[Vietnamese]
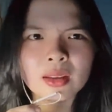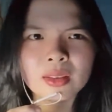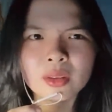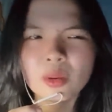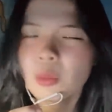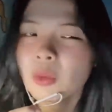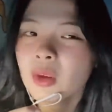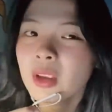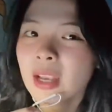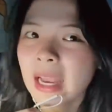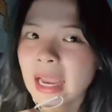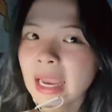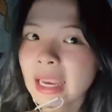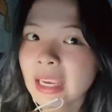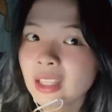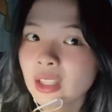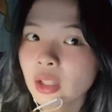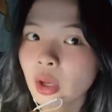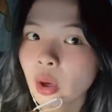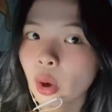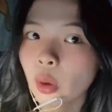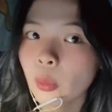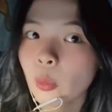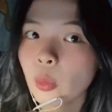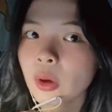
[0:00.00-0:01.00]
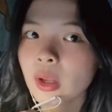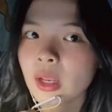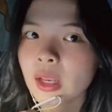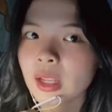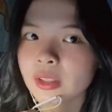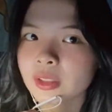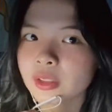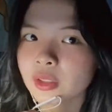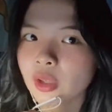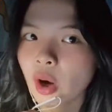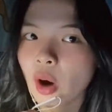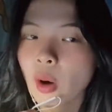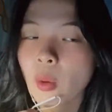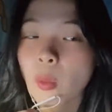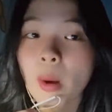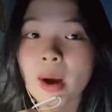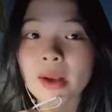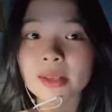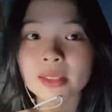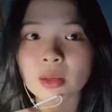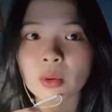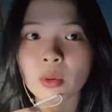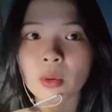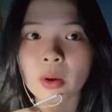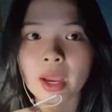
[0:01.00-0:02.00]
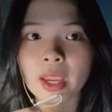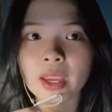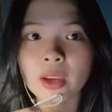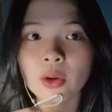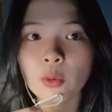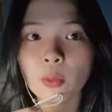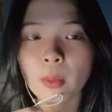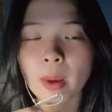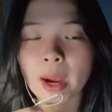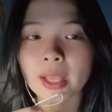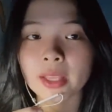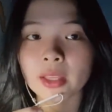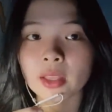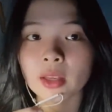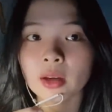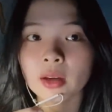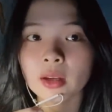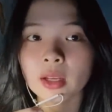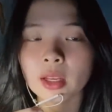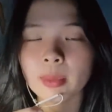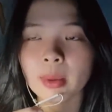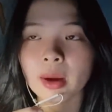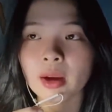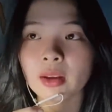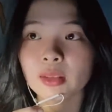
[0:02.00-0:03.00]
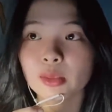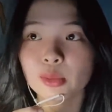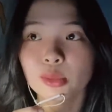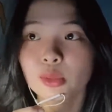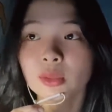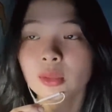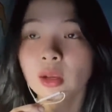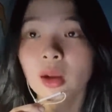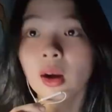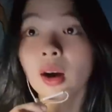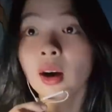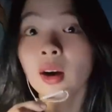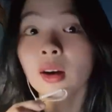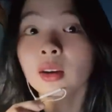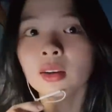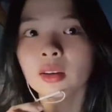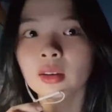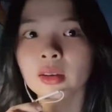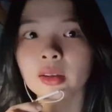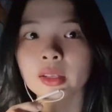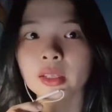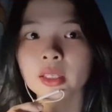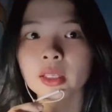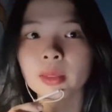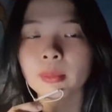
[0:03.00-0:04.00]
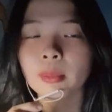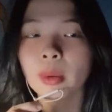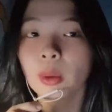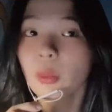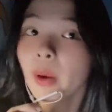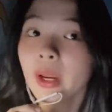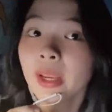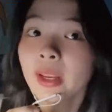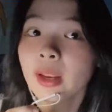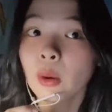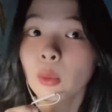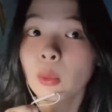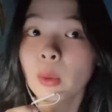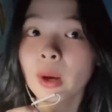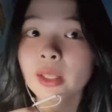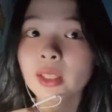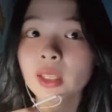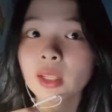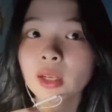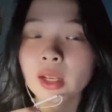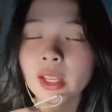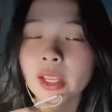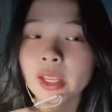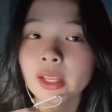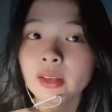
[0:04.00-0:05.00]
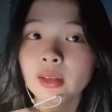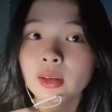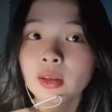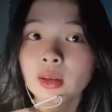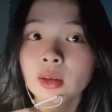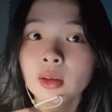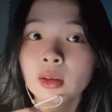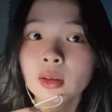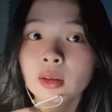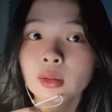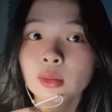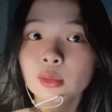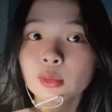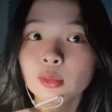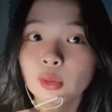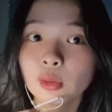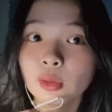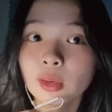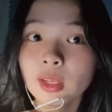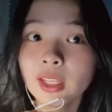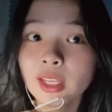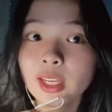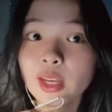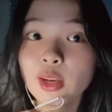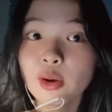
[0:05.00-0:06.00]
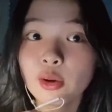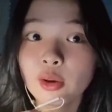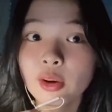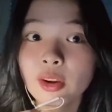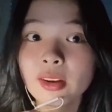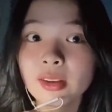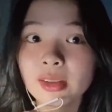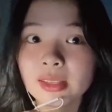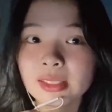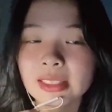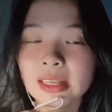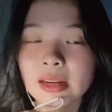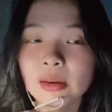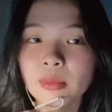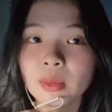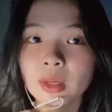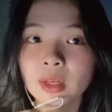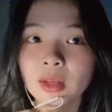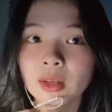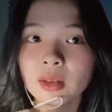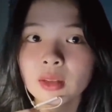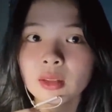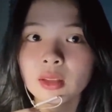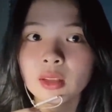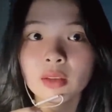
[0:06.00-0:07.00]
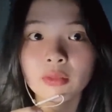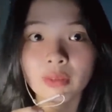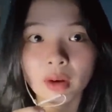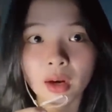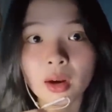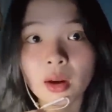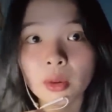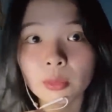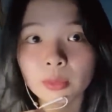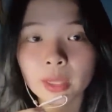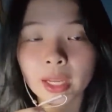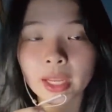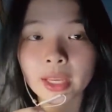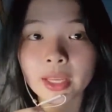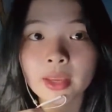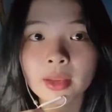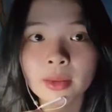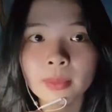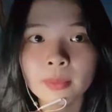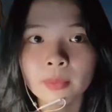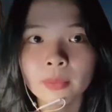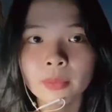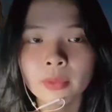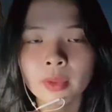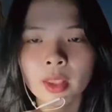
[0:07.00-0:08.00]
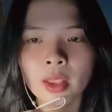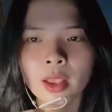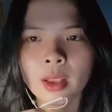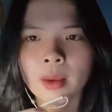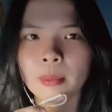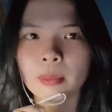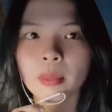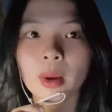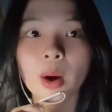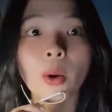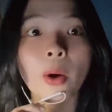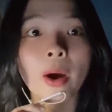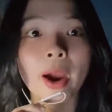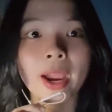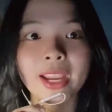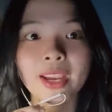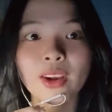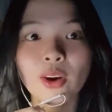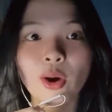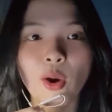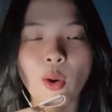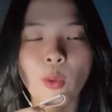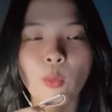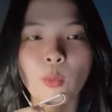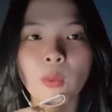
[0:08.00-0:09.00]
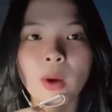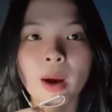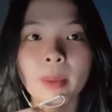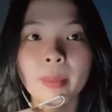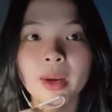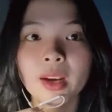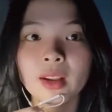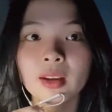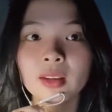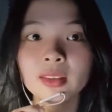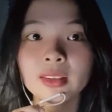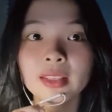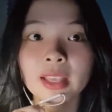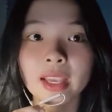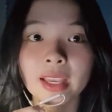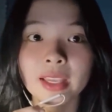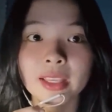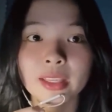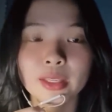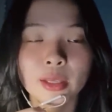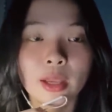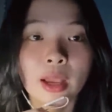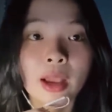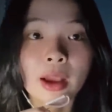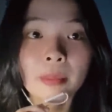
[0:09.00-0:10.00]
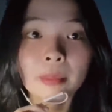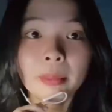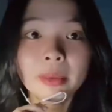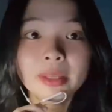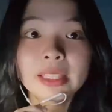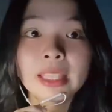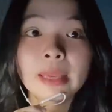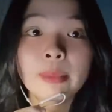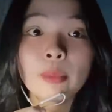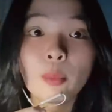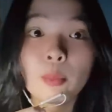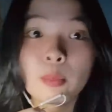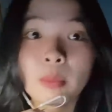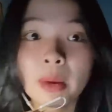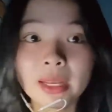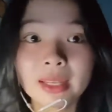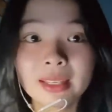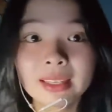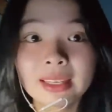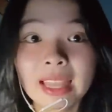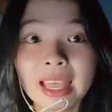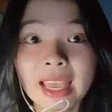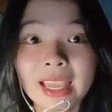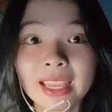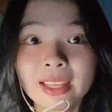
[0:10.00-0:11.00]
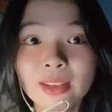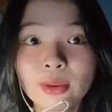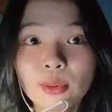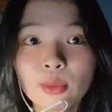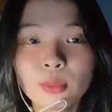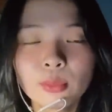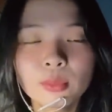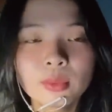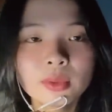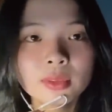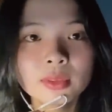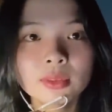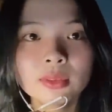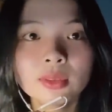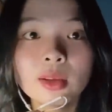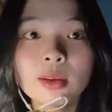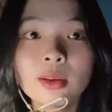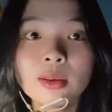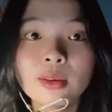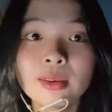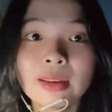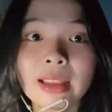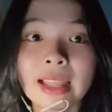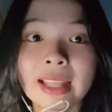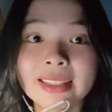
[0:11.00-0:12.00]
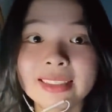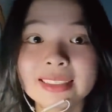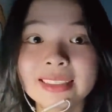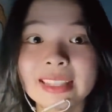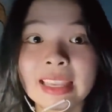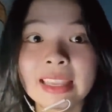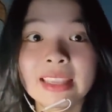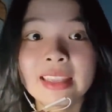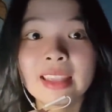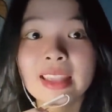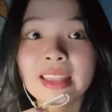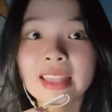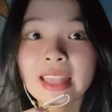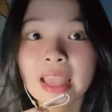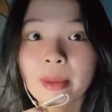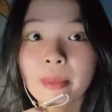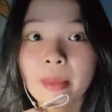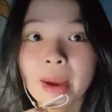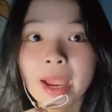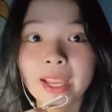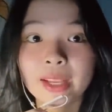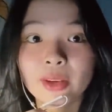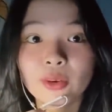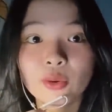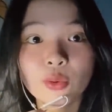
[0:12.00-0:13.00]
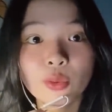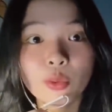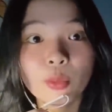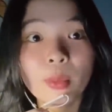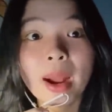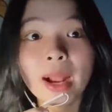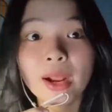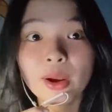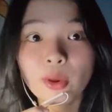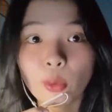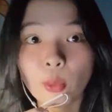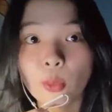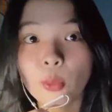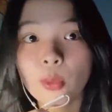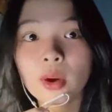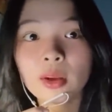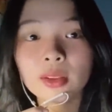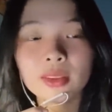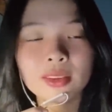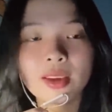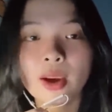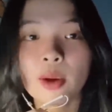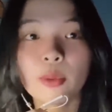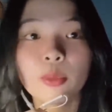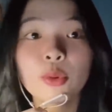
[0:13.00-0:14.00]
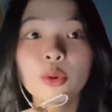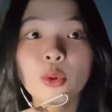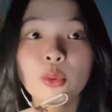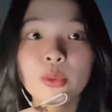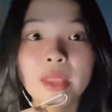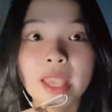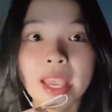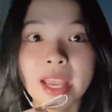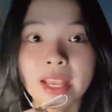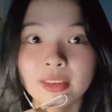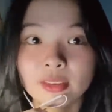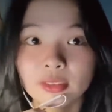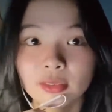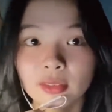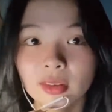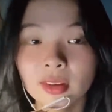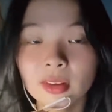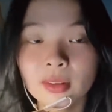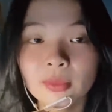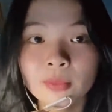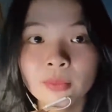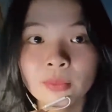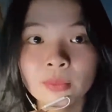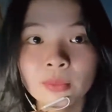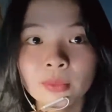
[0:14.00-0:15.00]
giống như ai thổi một cái làn gió qua sau gáy của ba vậy á các bạn sợ người ba quay đầu qua nhìn liền tưởng là cái người đó đằng sau mình á nhưng vẫn không thấy ba hoảng hồn quá ba đứng dậy ba chạy một mạch lại luôn tức là chạy về nhà bạn của ba ngủ chứ không có vô nhà nữa